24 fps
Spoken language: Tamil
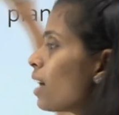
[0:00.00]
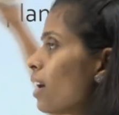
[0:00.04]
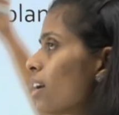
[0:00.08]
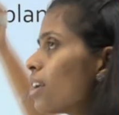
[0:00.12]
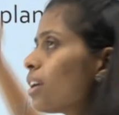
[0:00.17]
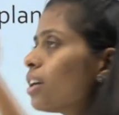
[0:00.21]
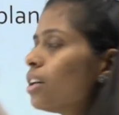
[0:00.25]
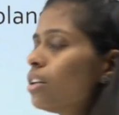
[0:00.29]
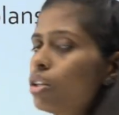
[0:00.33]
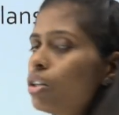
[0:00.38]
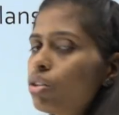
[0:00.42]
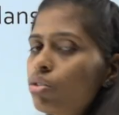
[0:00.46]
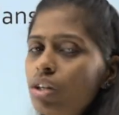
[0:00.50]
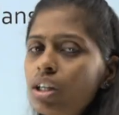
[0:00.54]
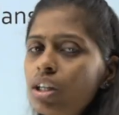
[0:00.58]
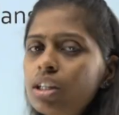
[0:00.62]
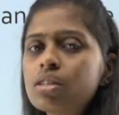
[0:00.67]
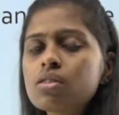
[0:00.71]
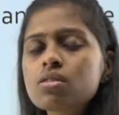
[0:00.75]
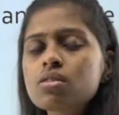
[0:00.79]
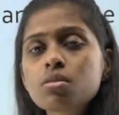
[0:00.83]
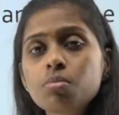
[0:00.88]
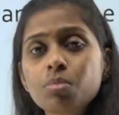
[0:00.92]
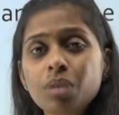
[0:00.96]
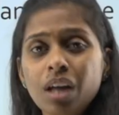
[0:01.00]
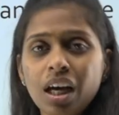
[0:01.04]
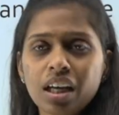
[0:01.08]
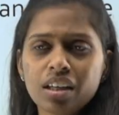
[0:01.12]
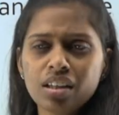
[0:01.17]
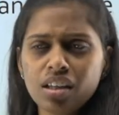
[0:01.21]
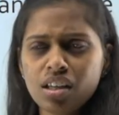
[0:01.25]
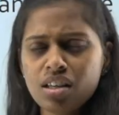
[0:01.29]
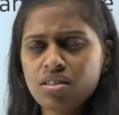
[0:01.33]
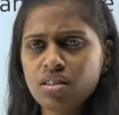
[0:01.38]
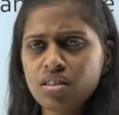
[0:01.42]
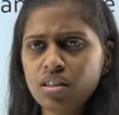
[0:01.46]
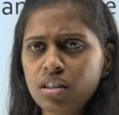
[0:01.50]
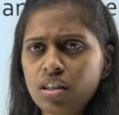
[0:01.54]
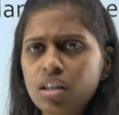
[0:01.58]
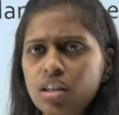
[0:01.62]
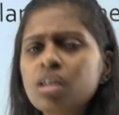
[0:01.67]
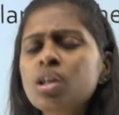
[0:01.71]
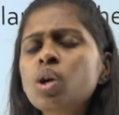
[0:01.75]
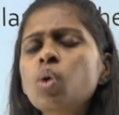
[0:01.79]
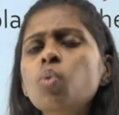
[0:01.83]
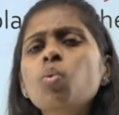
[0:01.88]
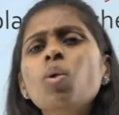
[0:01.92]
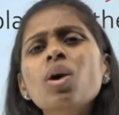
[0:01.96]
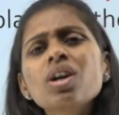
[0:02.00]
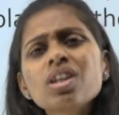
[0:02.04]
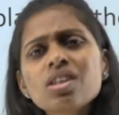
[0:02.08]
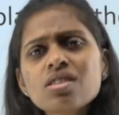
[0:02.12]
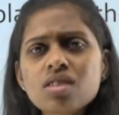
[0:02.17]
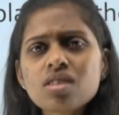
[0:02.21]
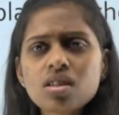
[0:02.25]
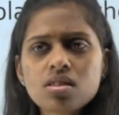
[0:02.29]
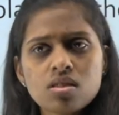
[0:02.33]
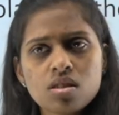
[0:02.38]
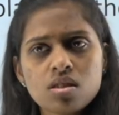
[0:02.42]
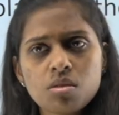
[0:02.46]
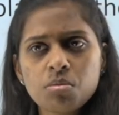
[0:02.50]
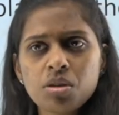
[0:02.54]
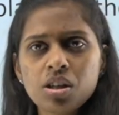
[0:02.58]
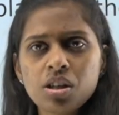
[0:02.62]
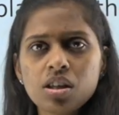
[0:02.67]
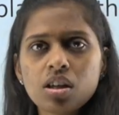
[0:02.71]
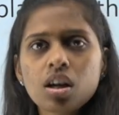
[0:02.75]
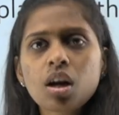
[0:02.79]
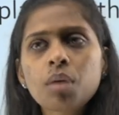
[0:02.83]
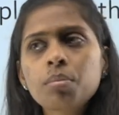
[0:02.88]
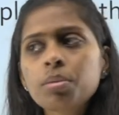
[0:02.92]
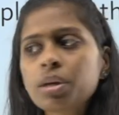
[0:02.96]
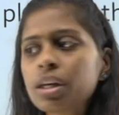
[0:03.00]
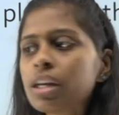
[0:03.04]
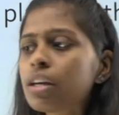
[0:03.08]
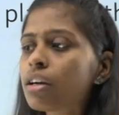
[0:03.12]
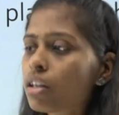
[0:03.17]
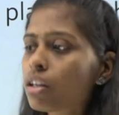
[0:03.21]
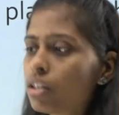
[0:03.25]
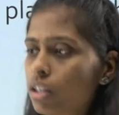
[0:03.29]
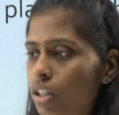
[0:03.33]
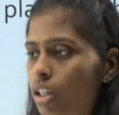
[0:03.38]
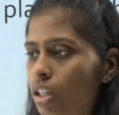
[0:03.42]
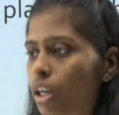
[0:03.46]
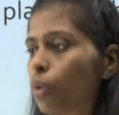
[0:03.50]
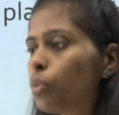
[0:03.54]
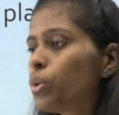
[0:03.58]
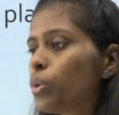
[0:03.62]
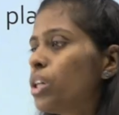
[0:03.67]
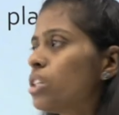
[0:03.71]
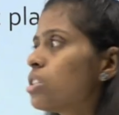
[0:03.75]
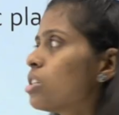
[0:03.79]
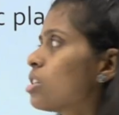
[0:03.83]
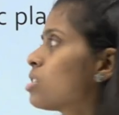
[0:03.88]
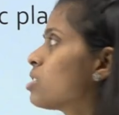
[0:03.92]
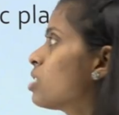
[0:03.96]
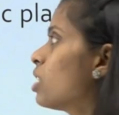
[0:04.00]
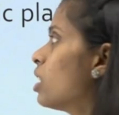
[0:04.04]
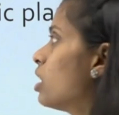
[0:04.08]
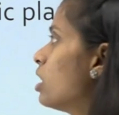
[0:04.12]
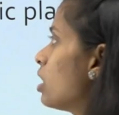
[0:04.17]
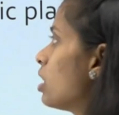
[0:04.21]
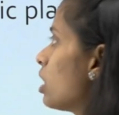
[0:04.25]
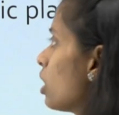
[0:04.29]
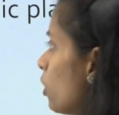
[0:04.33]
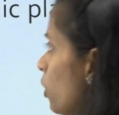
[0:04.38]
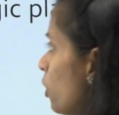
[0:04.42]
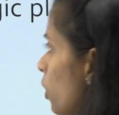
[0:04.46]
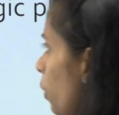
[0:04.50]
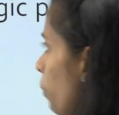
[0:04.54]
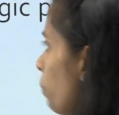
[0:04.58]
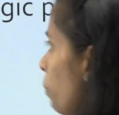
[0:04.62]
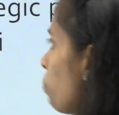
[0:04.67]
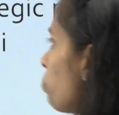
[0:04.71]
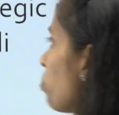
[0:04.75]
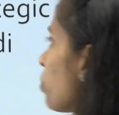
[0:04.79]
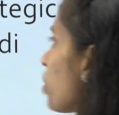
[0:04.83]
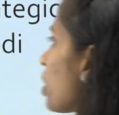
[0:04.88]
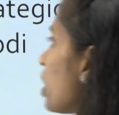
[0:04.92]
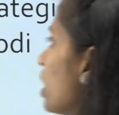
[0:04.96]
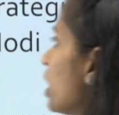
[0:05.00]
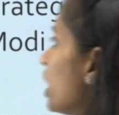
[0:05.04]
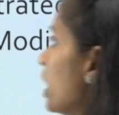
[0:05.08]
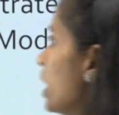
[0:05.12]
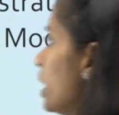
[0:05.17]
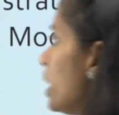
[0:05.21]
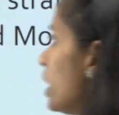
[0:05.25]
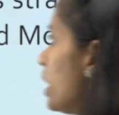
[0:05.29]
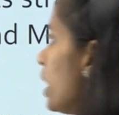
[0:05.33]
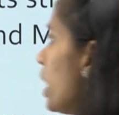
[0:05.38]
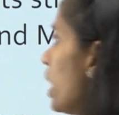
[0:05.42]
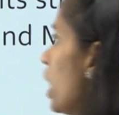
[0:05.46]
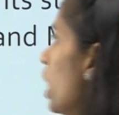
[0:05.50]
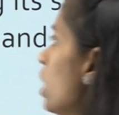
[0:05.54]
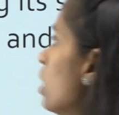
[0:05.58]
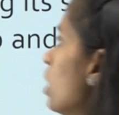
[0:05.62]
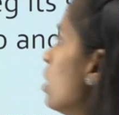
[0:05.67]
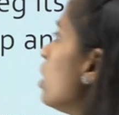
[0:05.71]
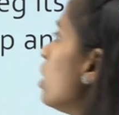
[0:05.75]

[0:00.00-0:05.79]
யாருக்கு நடுவில் அந்த சிமிலாரிட்டிஸ் இருக்கு வாட் இஸ் அட் சிமிலர் அப்படிங்கிறது நவ் வில் ஜஸ்ட் சி இட் ஹியர் நோ இந்தியா